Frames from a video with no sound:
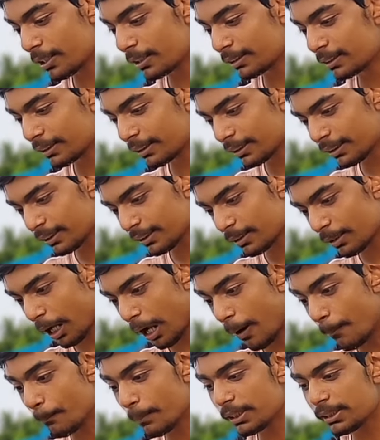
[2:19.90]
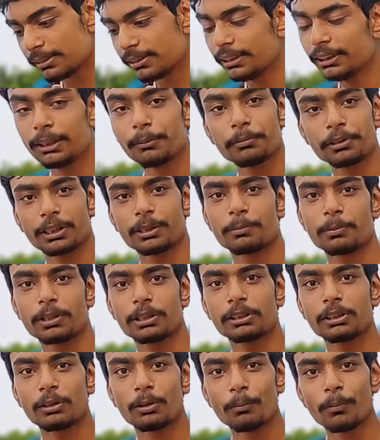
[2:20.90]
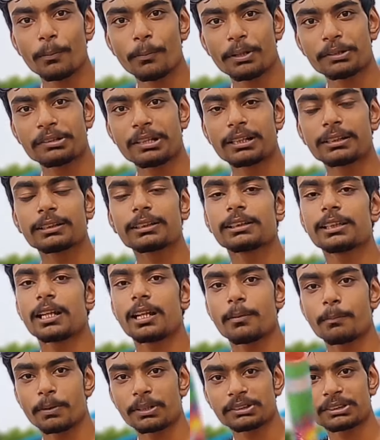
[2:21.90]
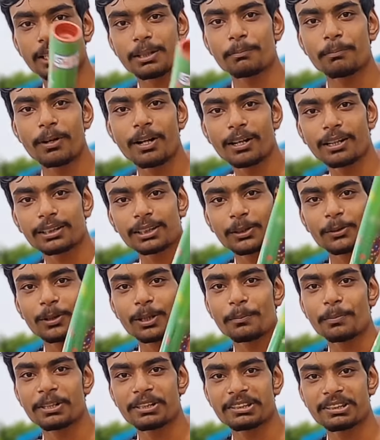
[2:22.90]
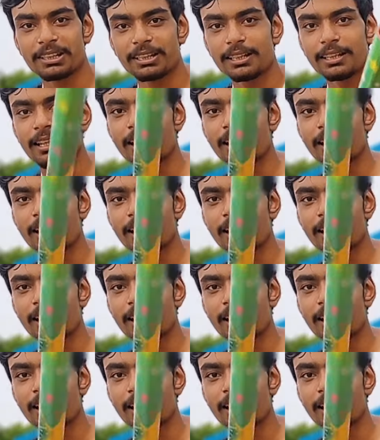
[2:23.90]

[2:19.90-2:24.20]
இருக்குது ஐம்பது சென்டிமீட்டர் போல இருக்குது ரொம்ப பெருசாக இருக்கு இதான் நான் ஃபஸ்ட் டைம் பாக்குறது இவ்வளோ பெருசு